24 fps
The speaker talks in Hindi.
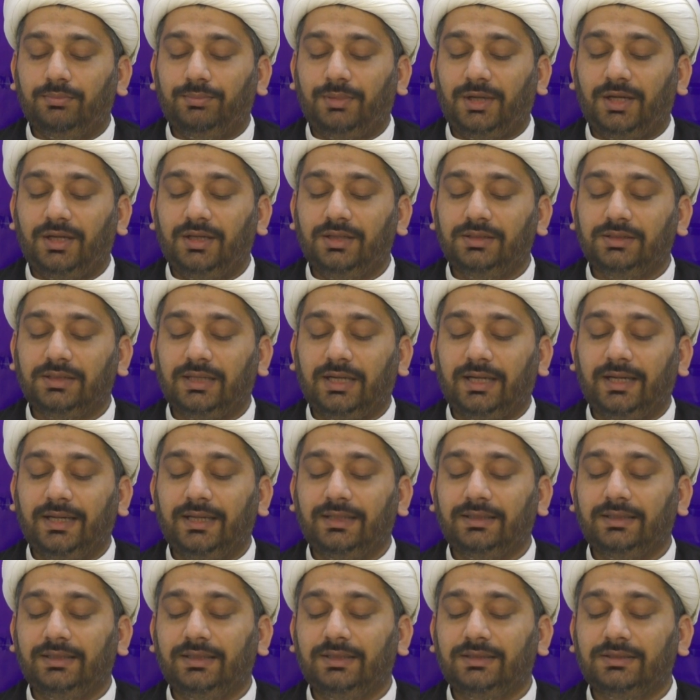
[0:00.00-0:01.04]
पांच
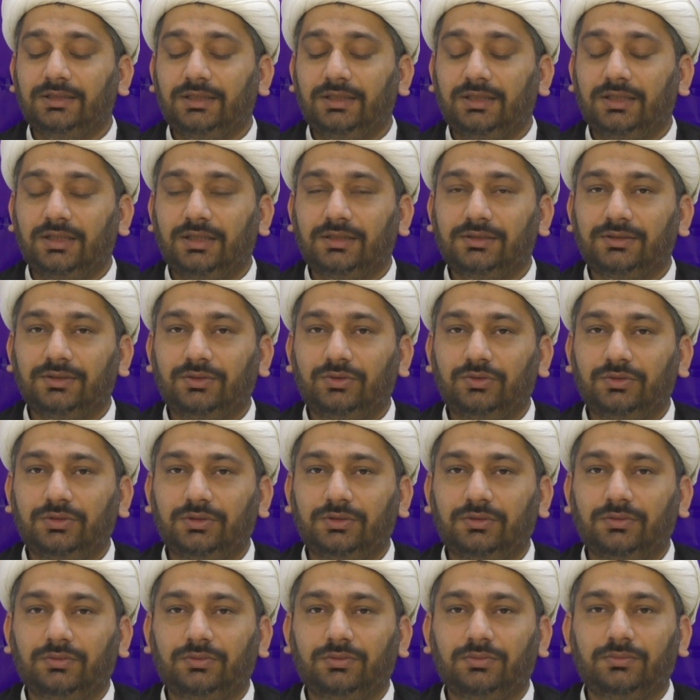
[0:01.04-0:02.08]
आयतें इसकी नाजल हुई
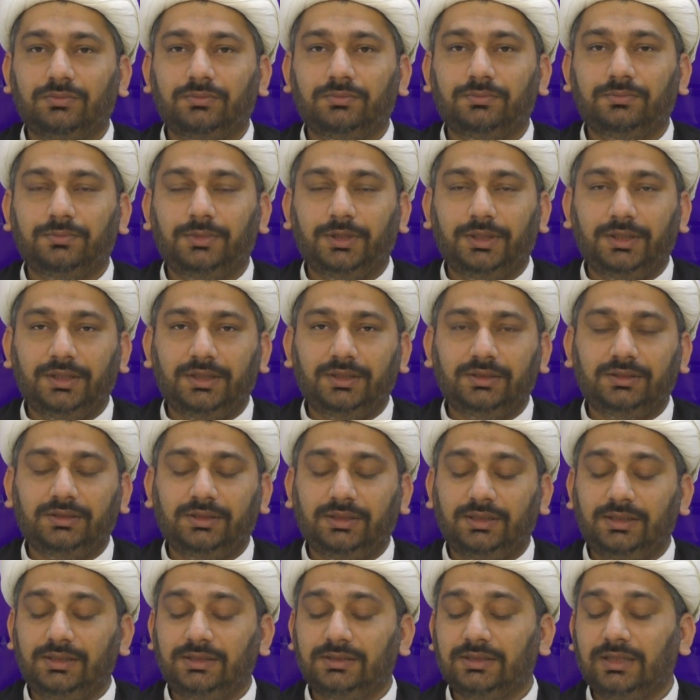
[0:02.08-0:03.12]
फिर
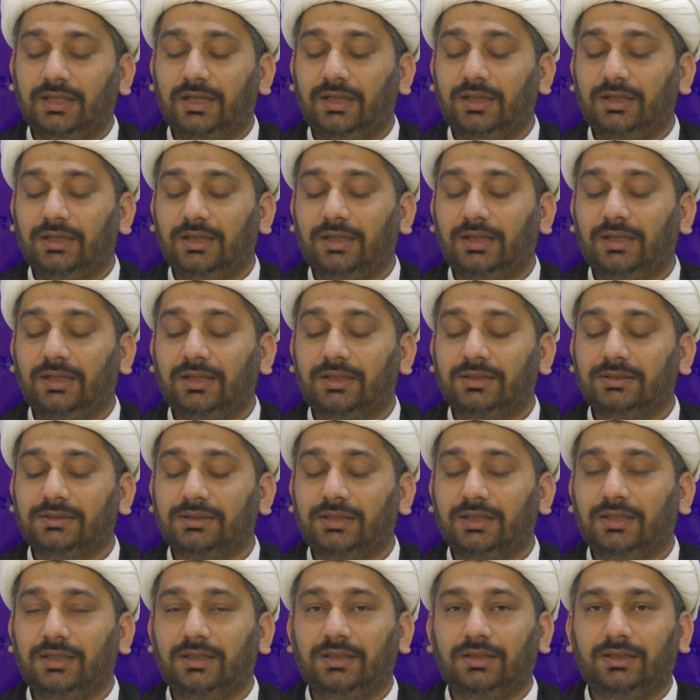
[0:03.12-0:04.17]
तीन साल का
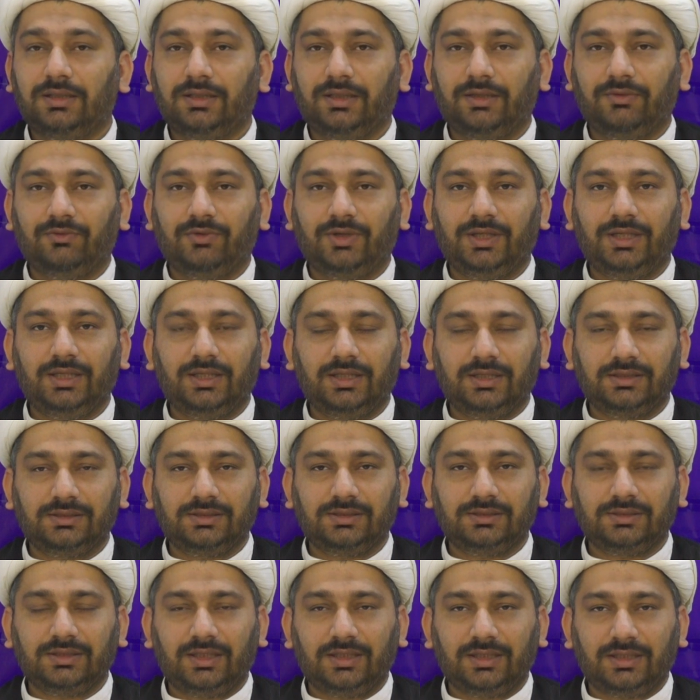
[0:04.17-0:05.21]
अरसा कि वही का
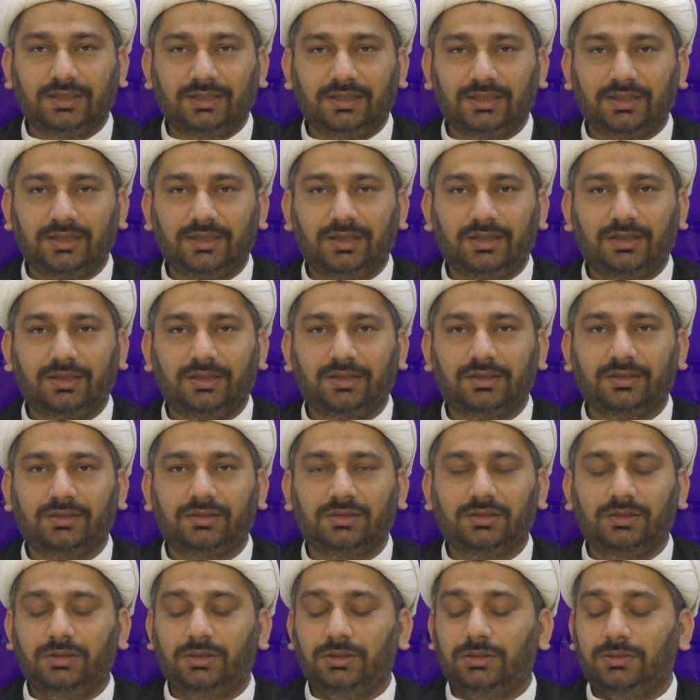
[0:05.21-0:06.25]
सिलसिला कटा रहा
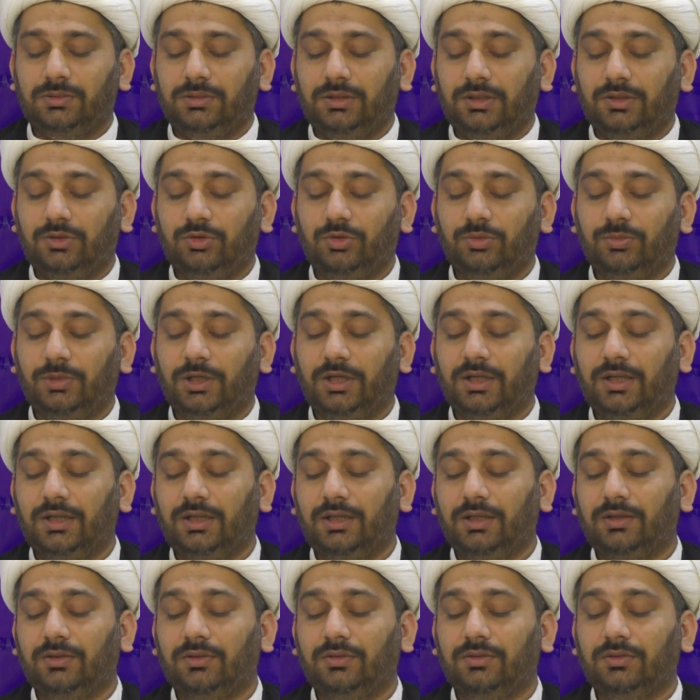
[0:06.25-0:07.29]
फिर दोबारा
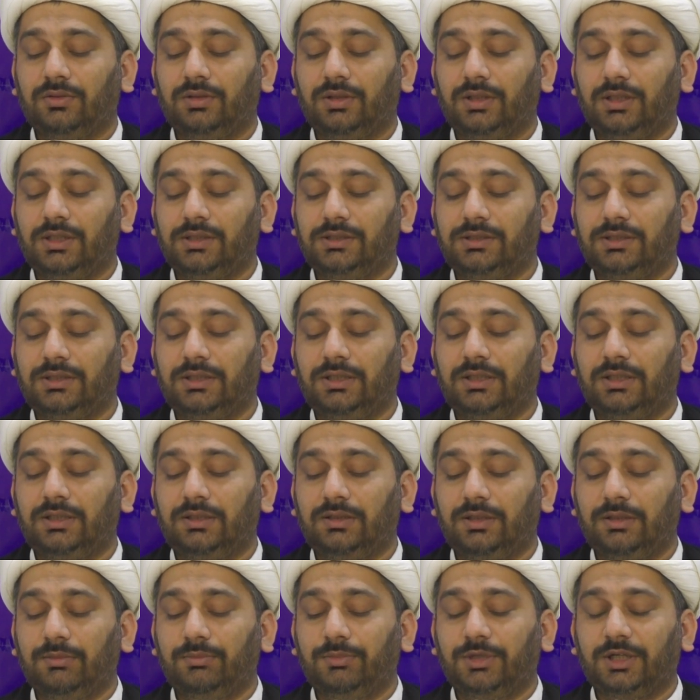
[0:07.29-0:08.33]
इसी
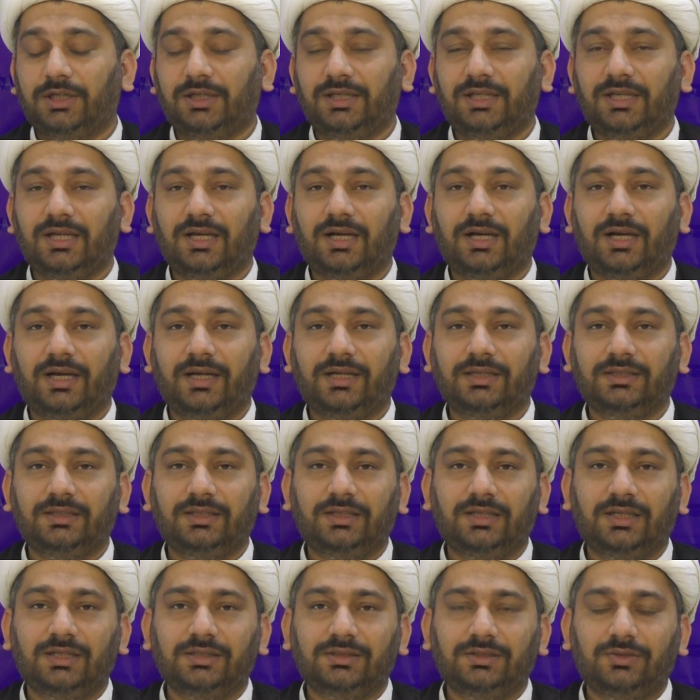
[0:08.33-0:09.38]
की बकिया आयतें
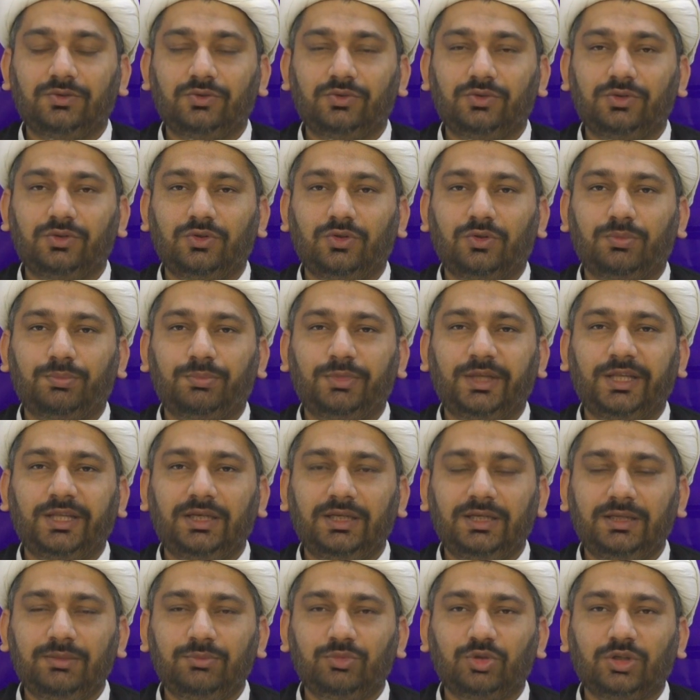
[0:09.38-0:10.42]
नाजल हुई और
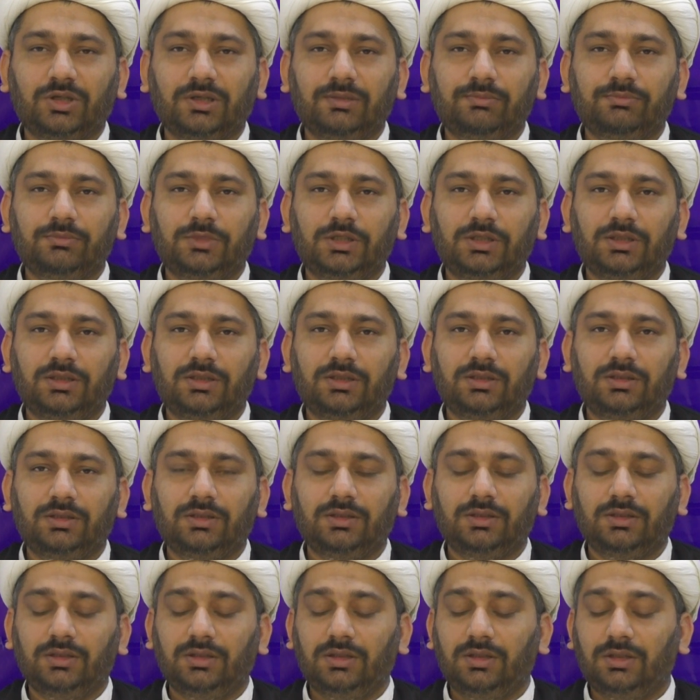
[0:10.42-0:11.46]
पहली मुकम्मल
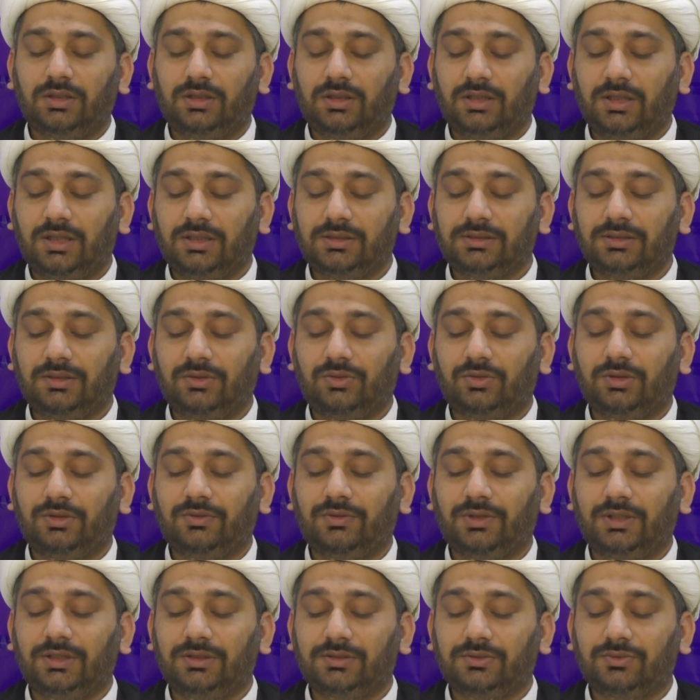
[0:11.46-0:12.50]
नाजल होने
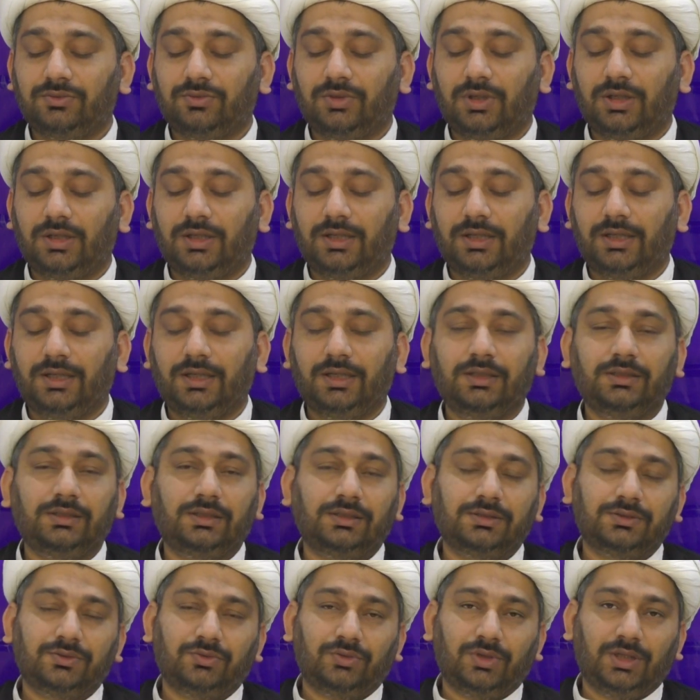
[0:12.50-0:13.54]
वाली सूरा है
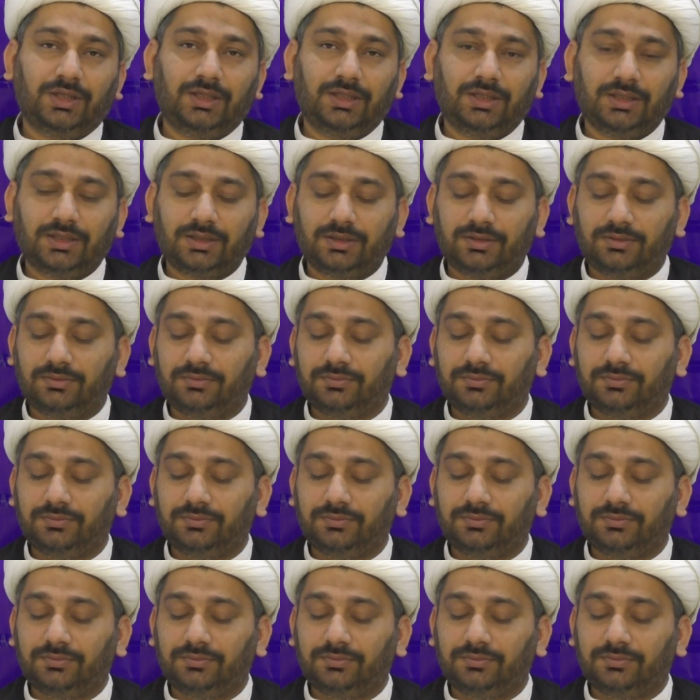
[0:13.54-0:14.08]
ये सूर अलग